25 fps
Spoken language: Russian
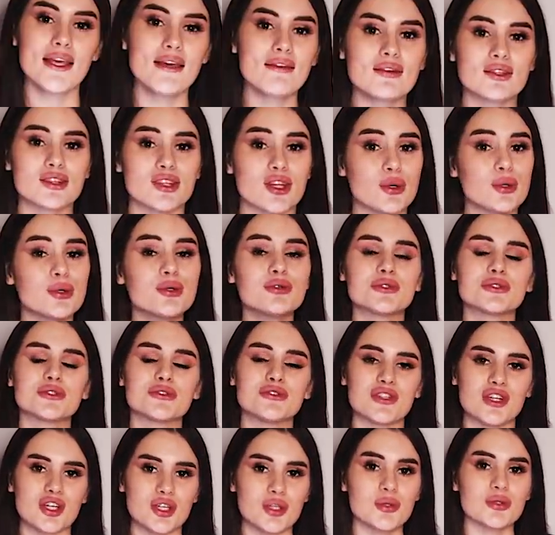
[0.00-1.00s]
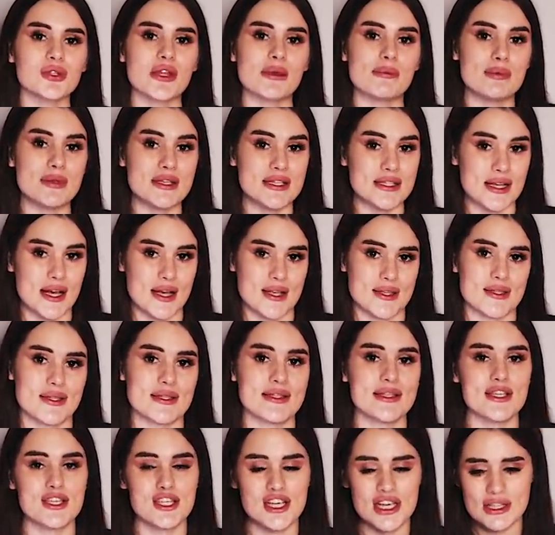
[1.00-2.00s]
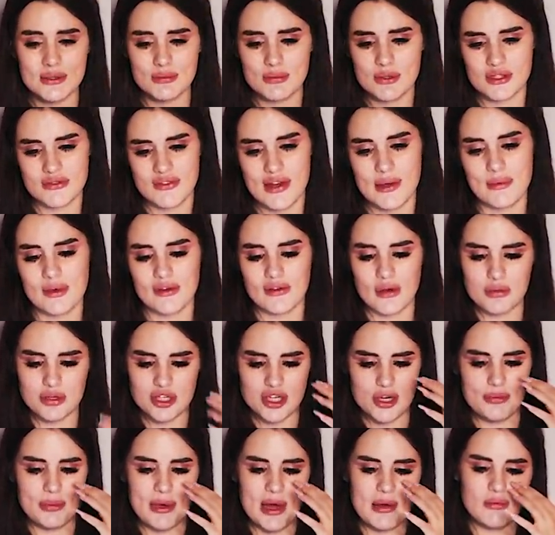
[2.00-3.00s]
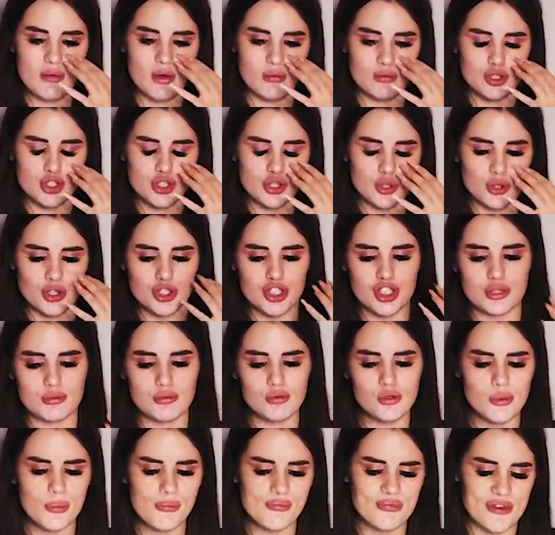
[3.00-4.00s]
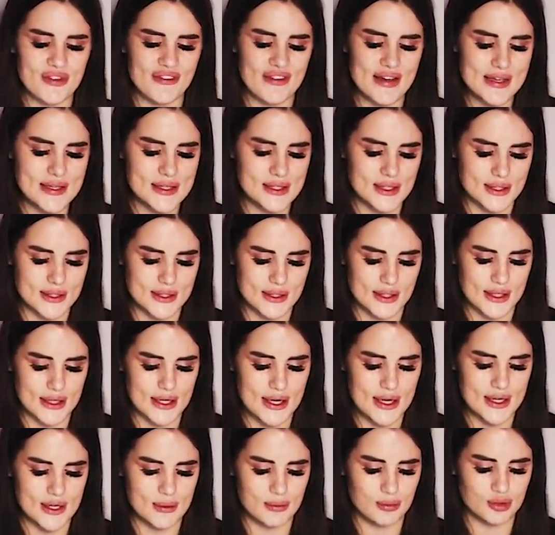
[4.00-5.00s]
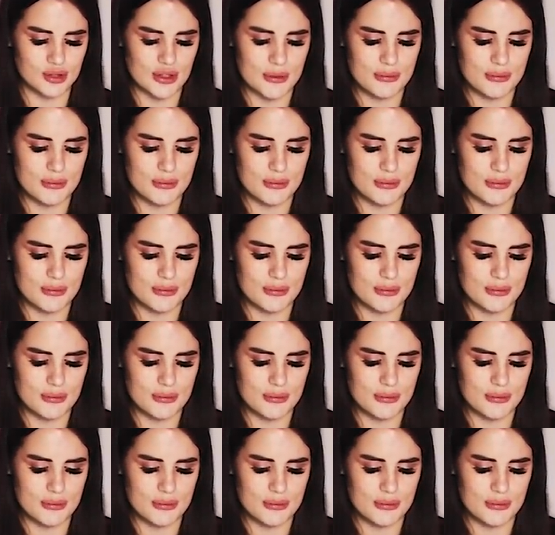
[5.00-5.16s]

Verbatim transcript: и вот такую вот фигню написать. Сейчас мы с вами вообще поймем, что к чему. Давайте-ка скорее ему